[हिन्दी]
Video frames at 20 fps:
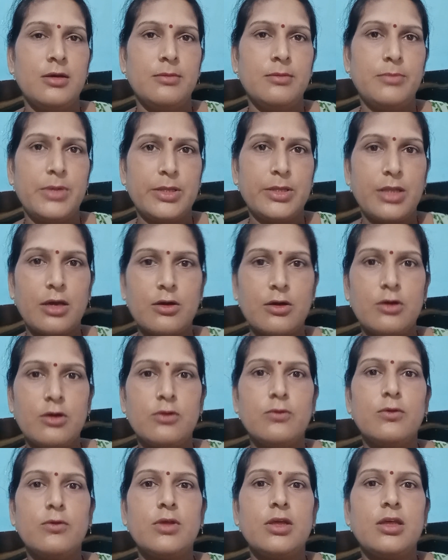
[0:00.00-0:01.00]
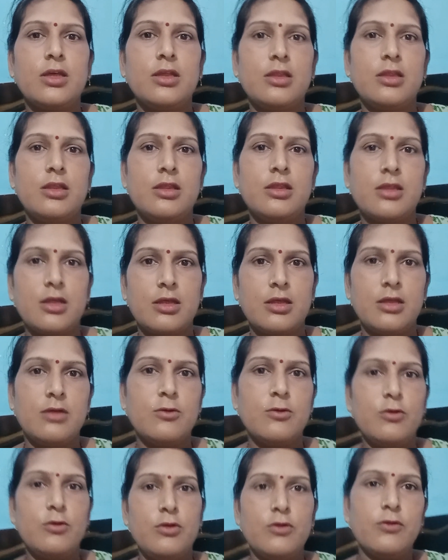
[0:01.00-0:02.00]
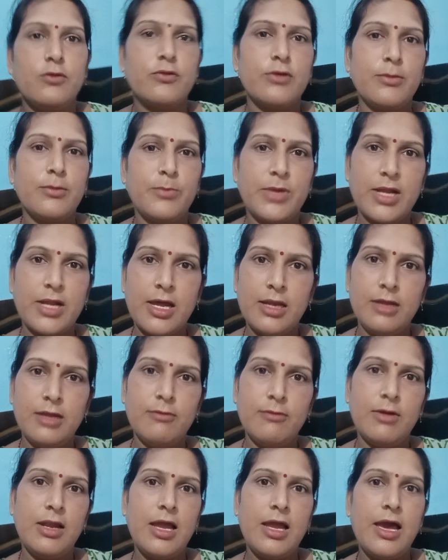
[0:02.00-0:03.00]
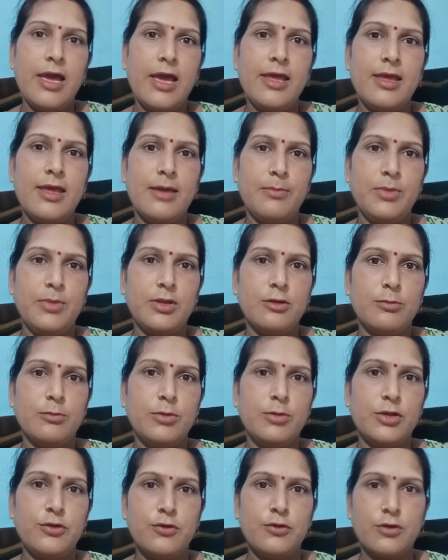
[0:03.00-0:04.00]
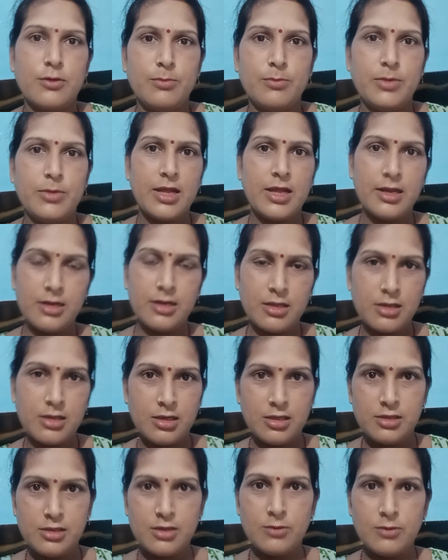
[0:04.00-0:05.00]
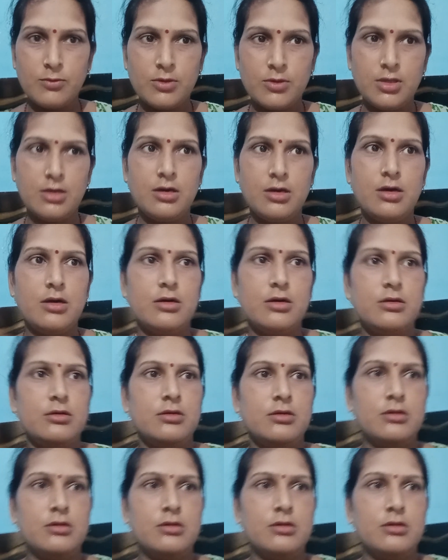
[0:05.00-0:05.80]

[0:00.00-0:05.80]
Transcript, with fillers: पता करूँगी किसी से कि कोई ट्यूशन पढ़ाने वाला है यहाँ पे तो बच्चों के पढ़ाने के लिए जाऊँगी हाँ